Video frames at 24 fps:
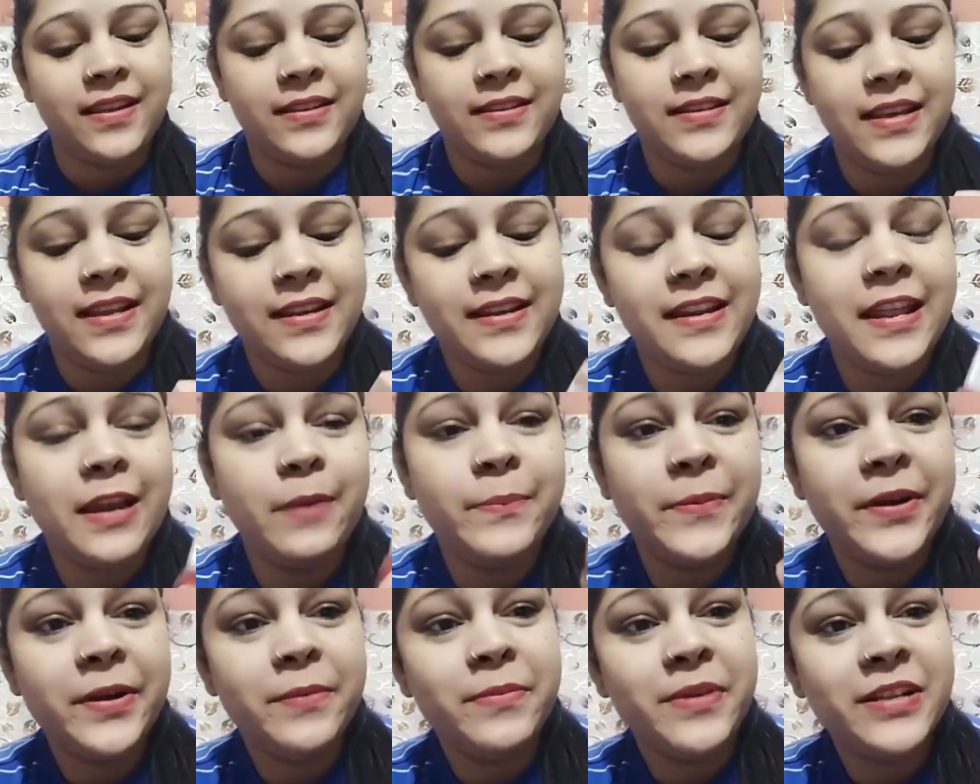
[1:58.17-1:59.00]
ये नेल
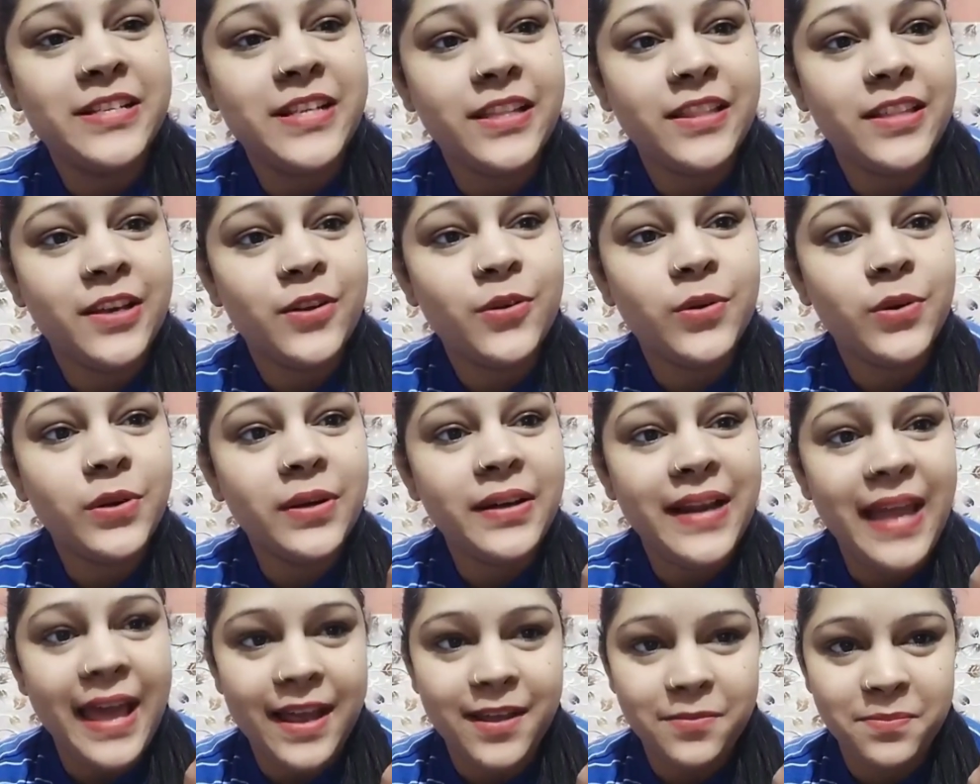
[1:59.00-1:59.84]
पेंट भेजा देखो
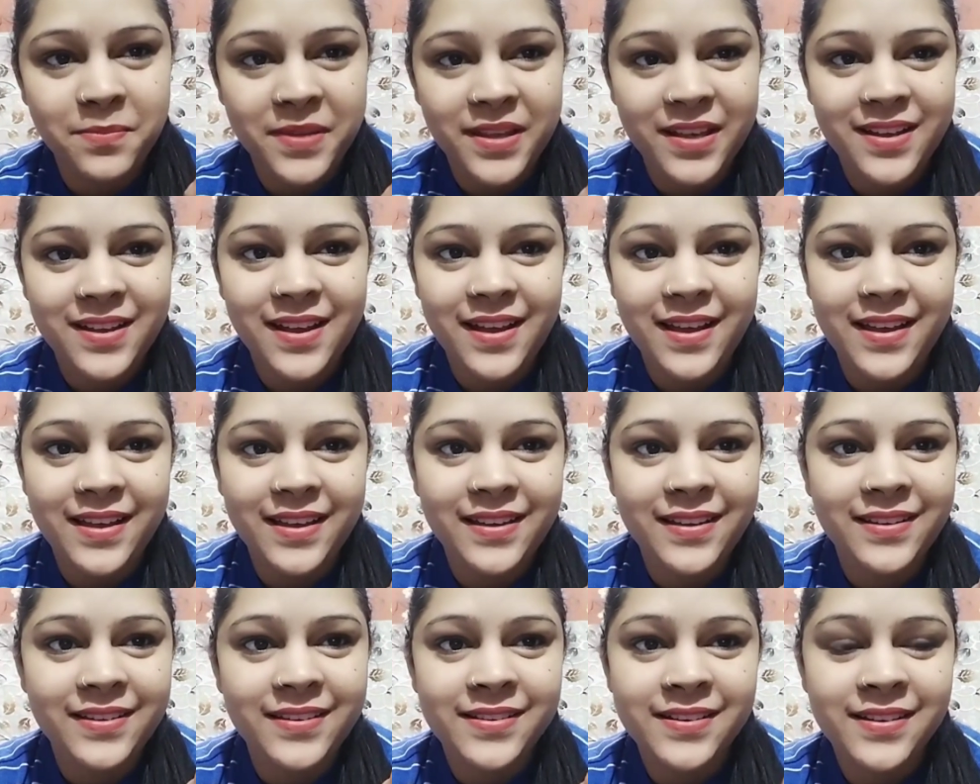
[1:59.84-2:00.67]
लैकमे का है
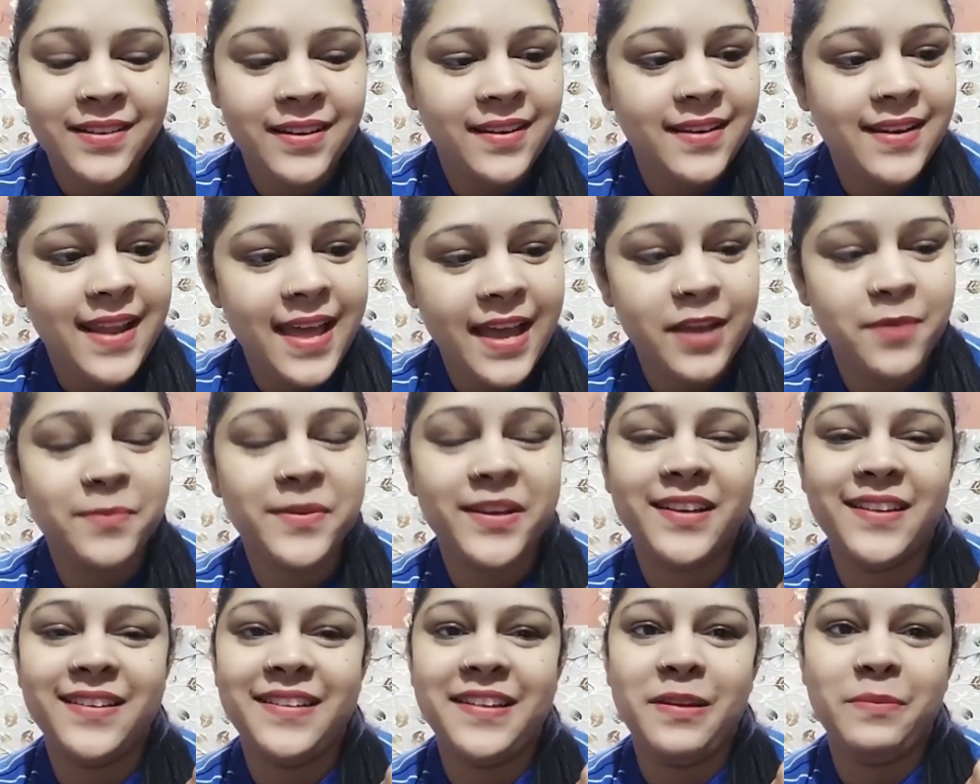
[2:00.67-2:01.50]
लैकमे
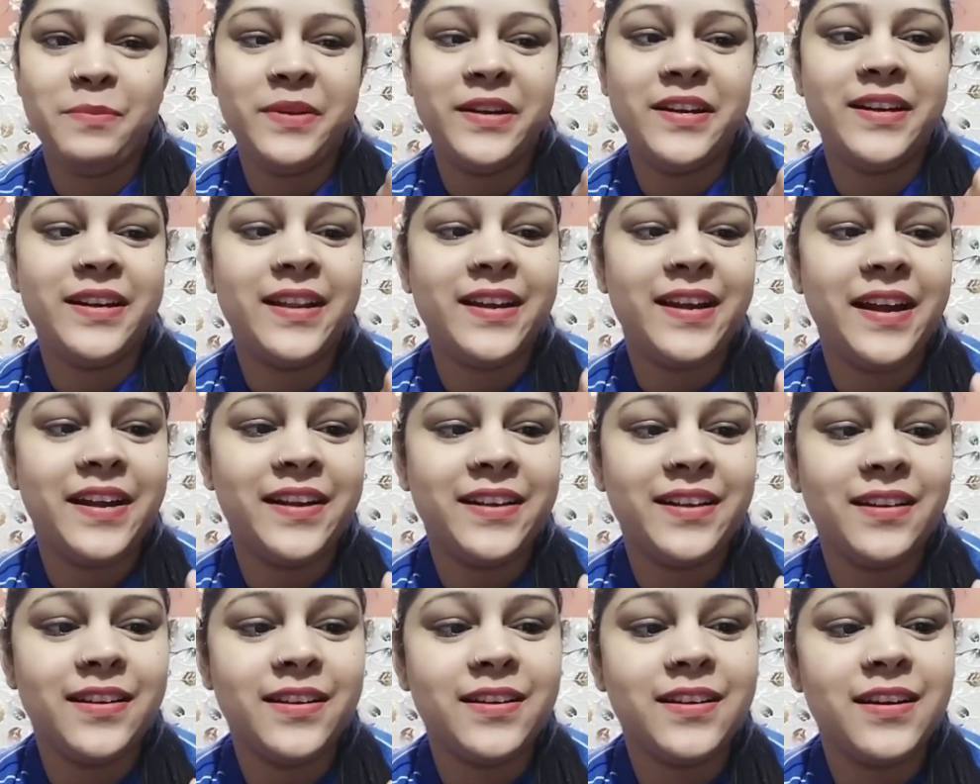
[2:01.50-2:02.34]
का नेल पेंट है रेड
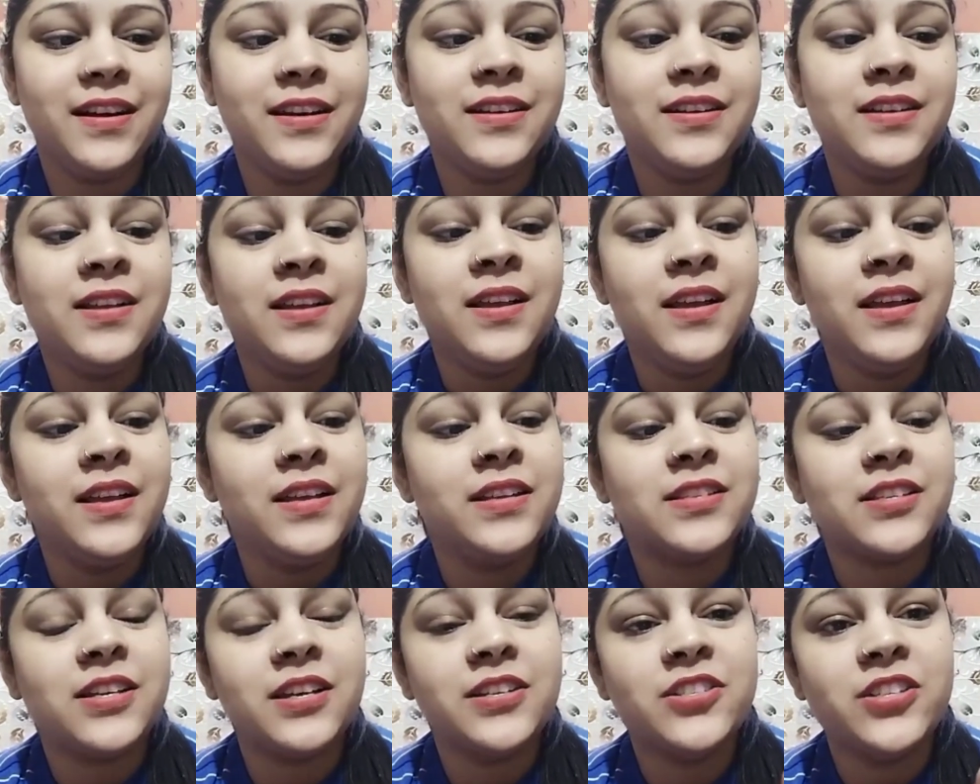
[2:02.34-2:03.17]
कलर का
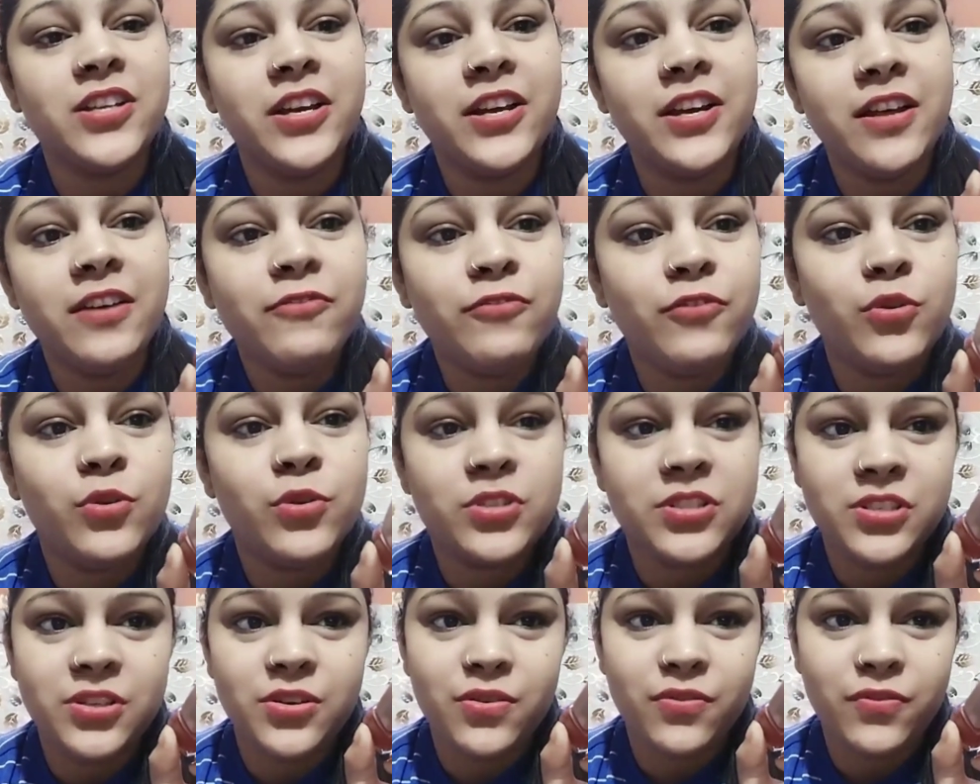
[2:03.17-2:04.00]
इसका शेड है फोर
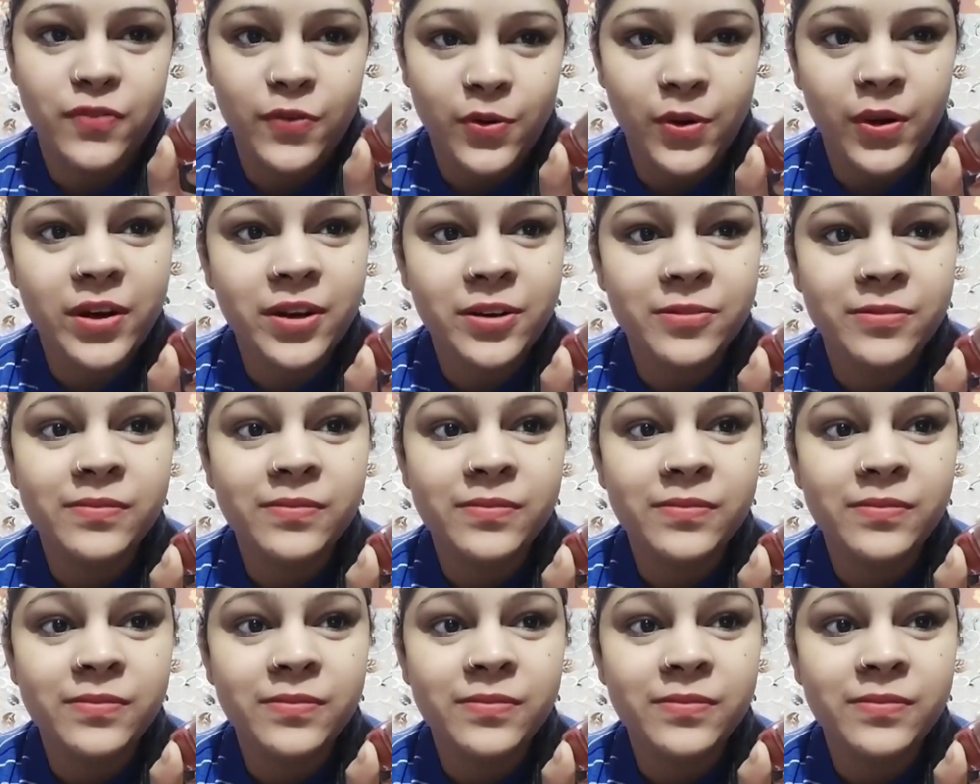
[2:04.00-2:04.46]
जीरो फोर